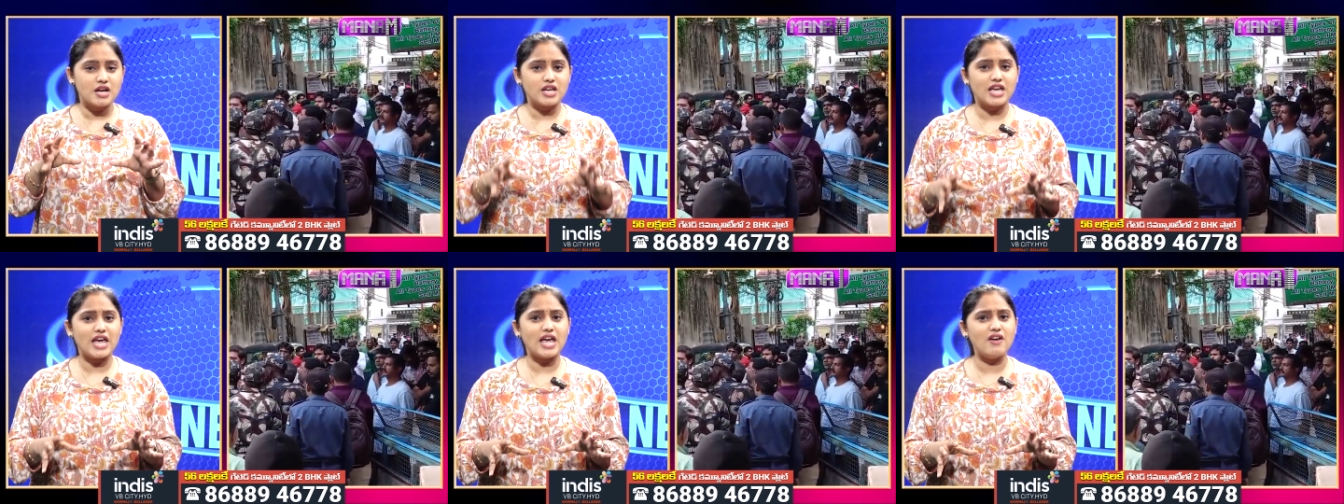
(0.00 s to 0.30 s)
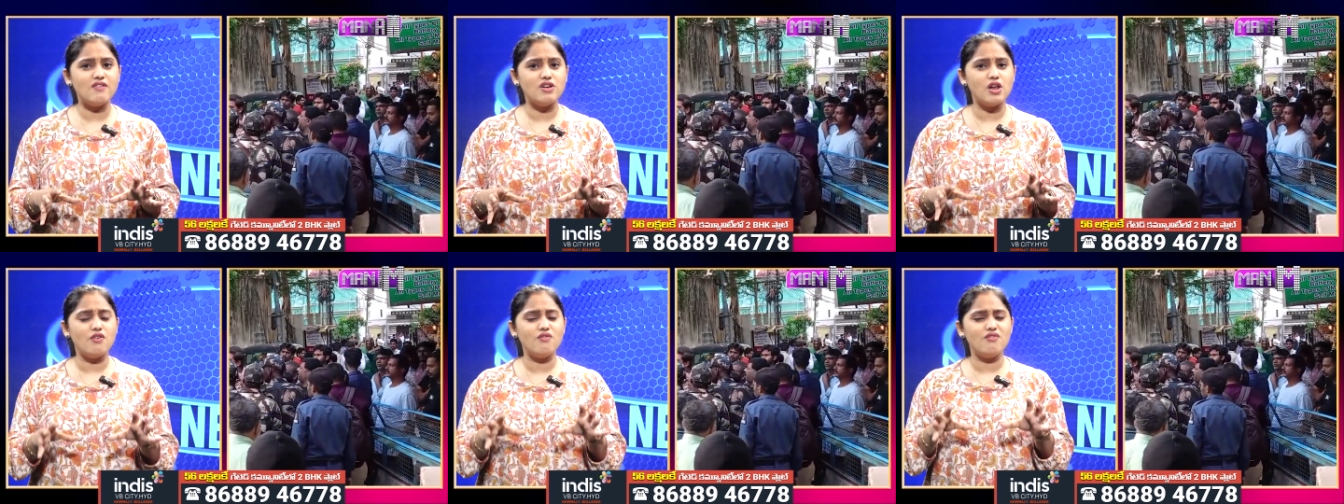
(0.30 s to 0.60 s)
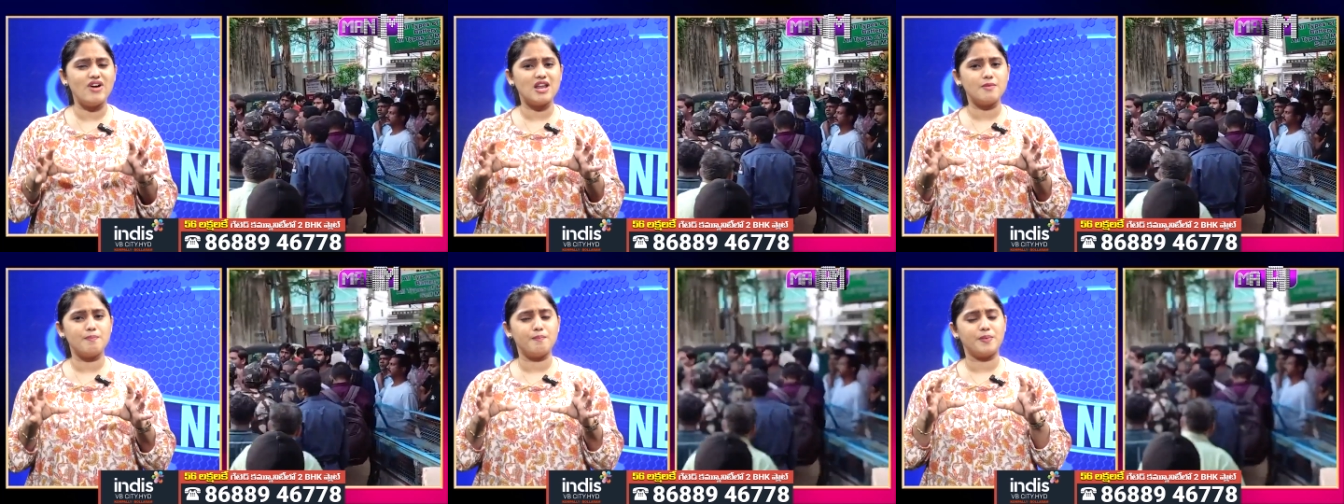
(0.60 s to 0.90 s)
కేవలం
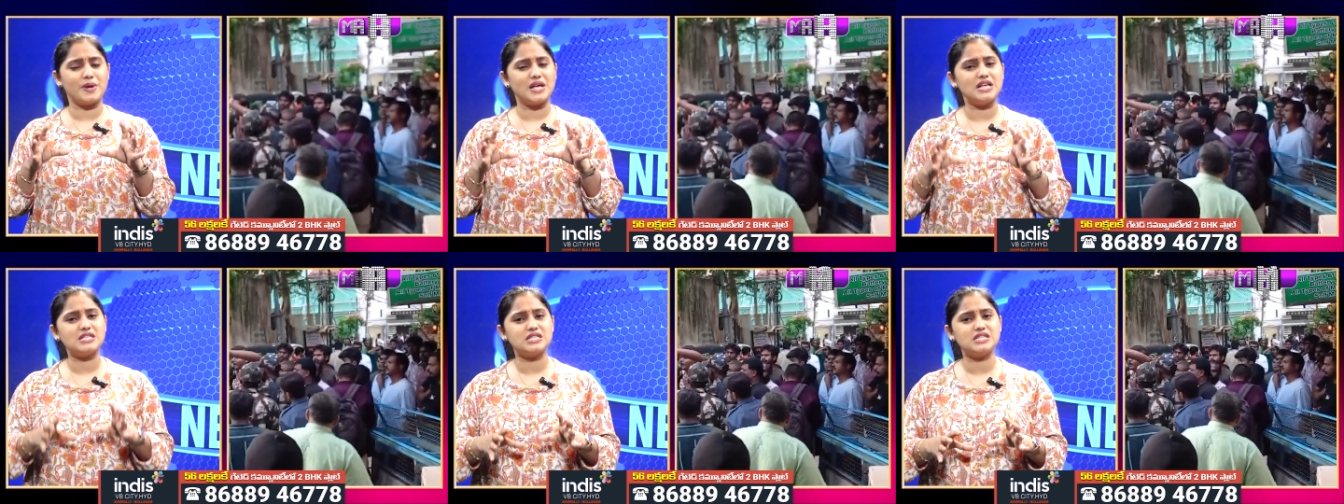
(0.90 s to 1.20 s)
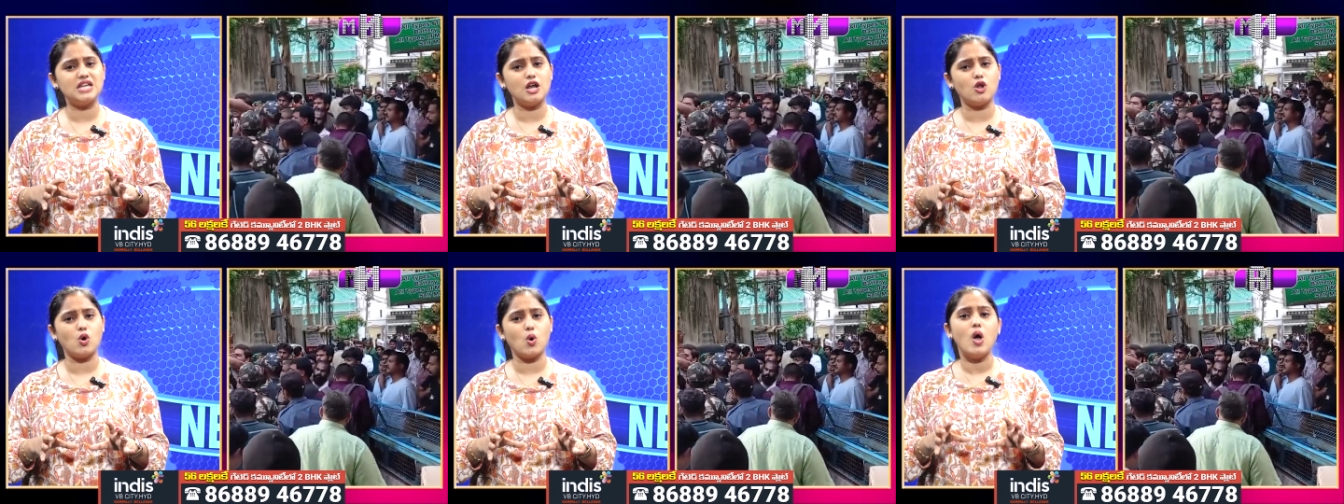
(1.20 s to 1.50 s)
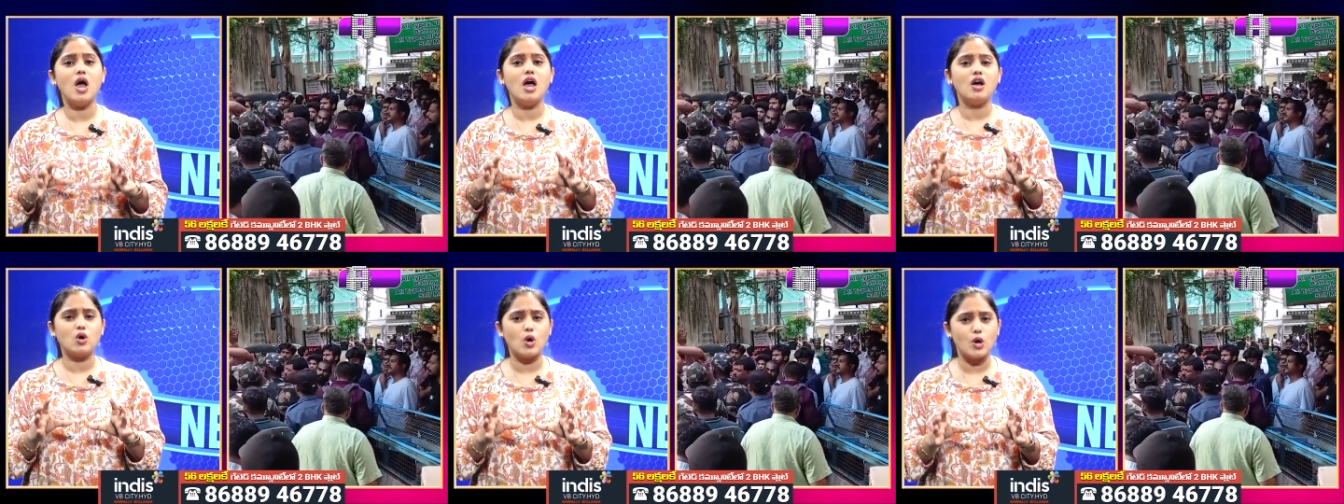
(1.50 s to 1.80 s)
వారి ప్రశ్నలు
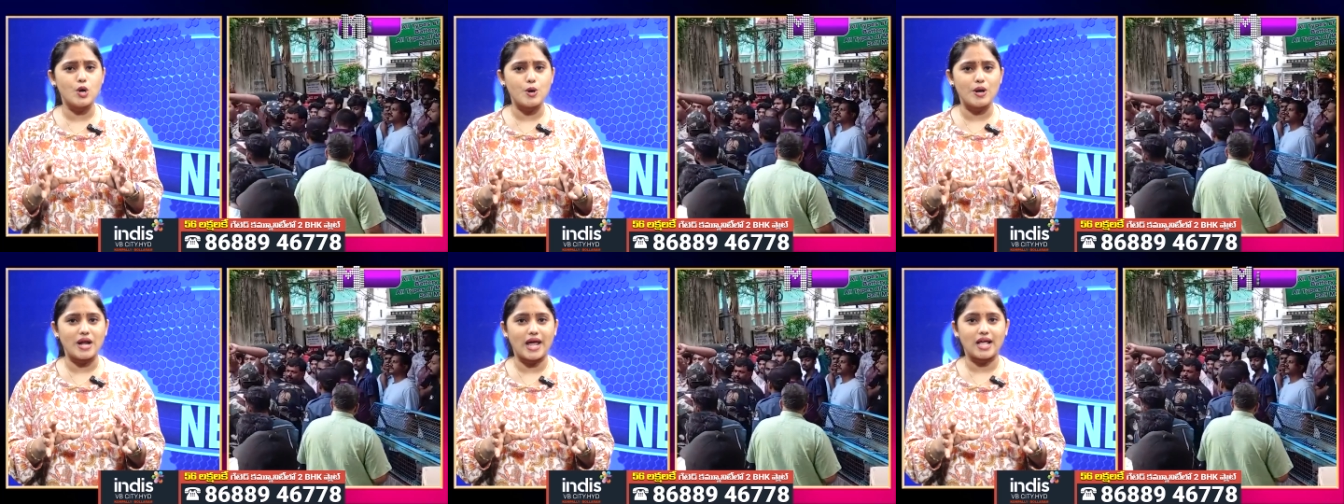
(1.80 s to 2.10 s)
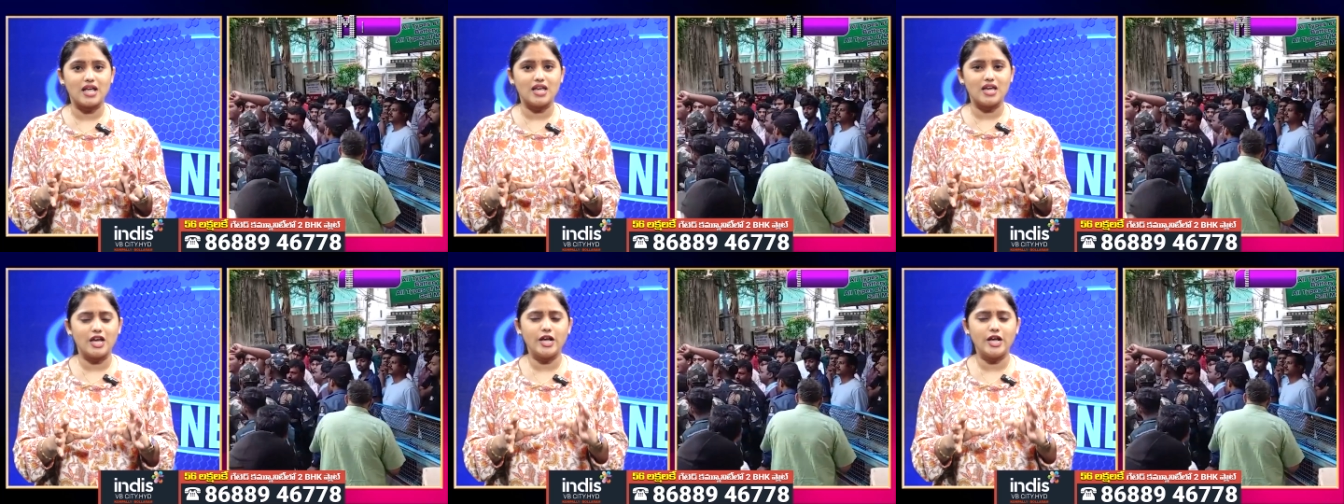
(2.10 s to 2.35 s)
కొన్ని ఉన్నాయి